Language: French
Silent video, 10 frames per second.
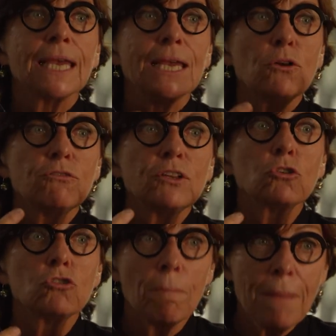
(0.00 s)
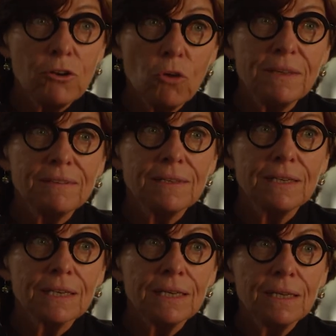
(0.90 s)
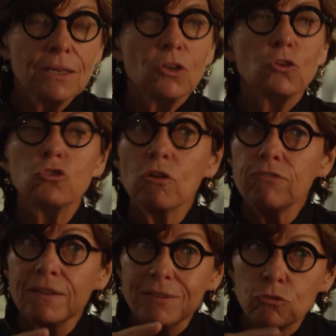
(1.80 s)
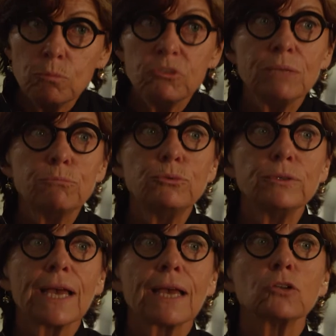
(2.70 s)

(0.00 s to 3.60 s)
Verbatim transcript: et le fait que j'en parle dans mes écrits, que j'en fasse des objets de bouquin